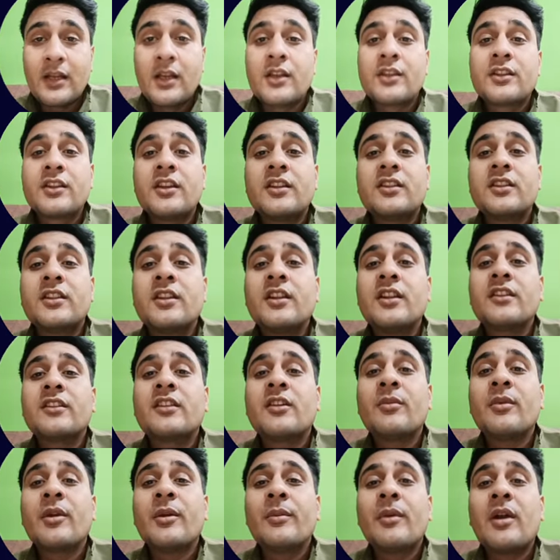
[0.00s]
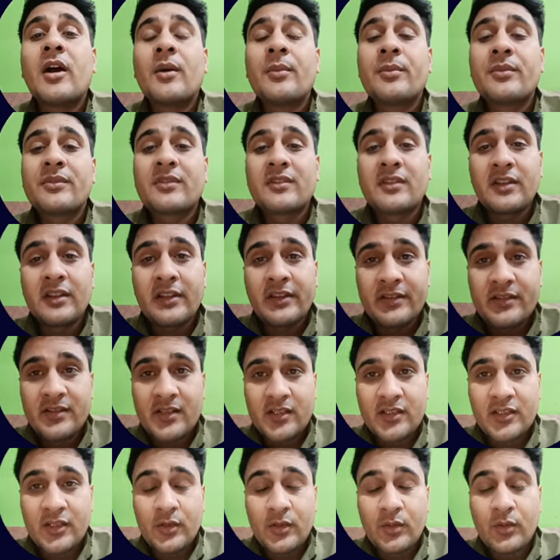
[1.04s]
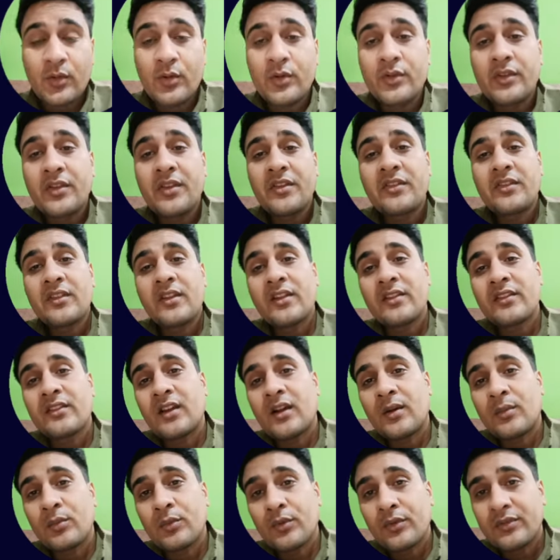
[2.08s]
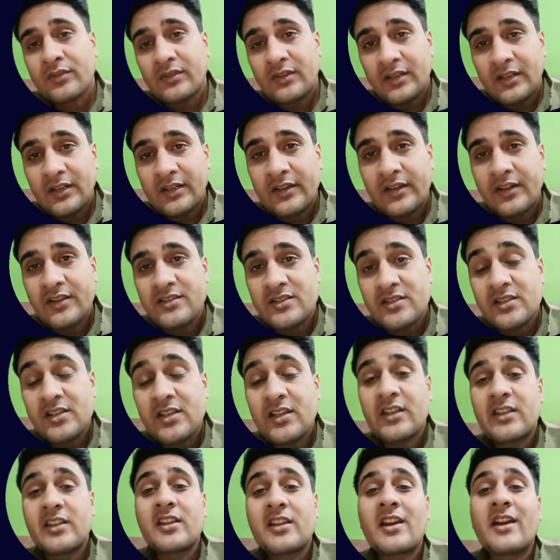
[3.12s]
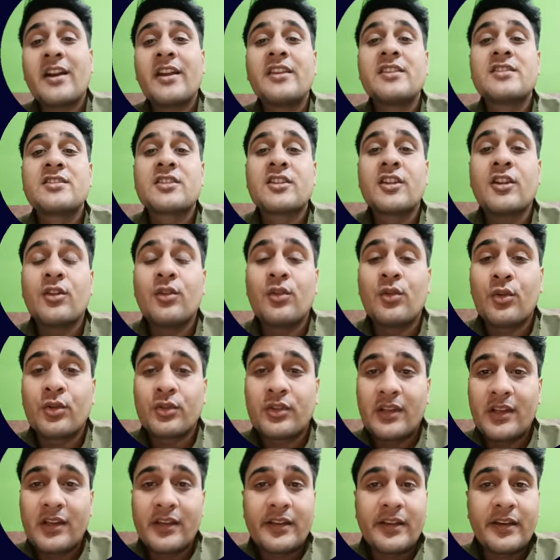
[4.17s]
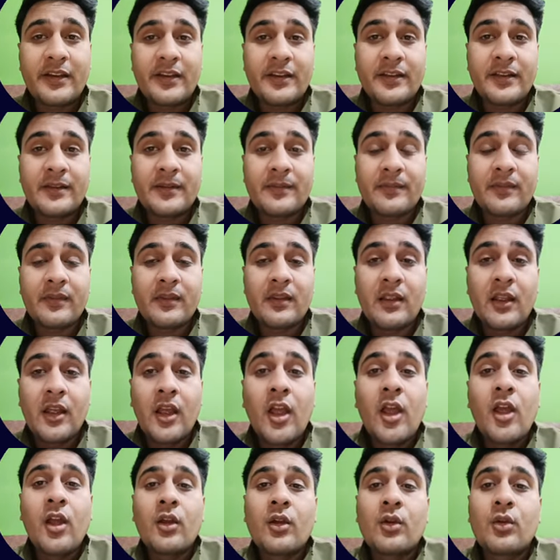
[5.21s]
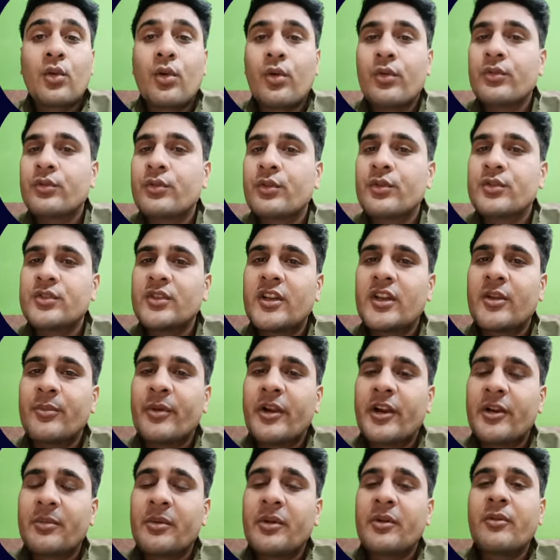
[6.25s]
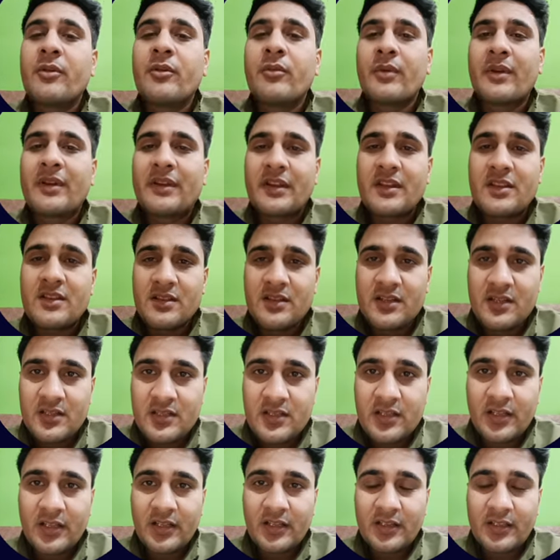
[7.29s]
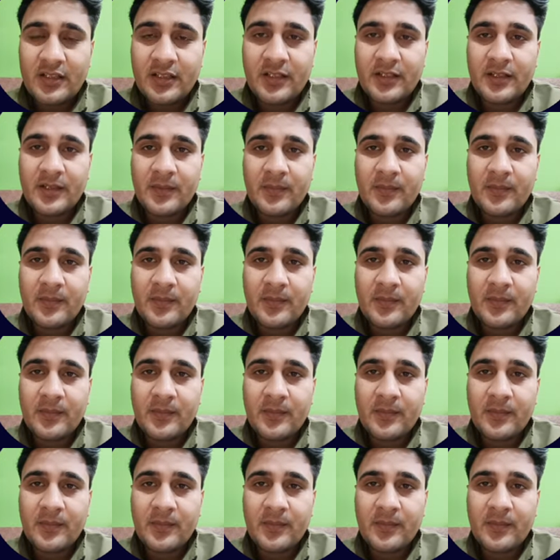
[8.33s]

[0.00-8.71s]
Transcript: कितने समय में आप सीख सकते हो किस तरह से आपको सीखना चाहिए क्या स्टेनो होता क्या है कौन कौन से डिपार्टमेंट में वैकेंसीज़ निकलती हैं